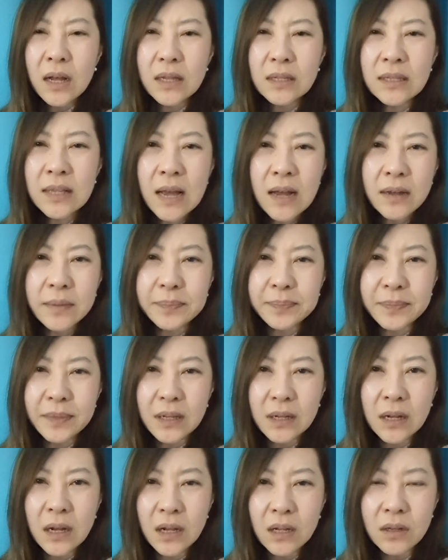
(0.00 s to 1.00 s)
像
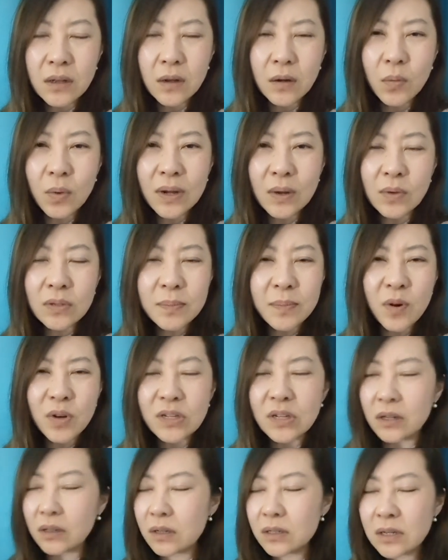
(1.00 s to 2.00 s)
我我怎么会
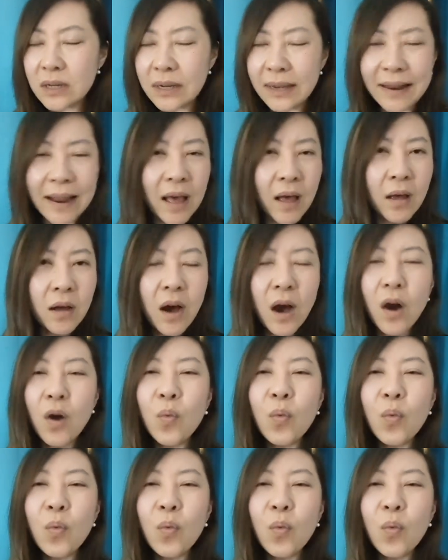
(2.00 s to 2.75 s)
扯到这里来哦？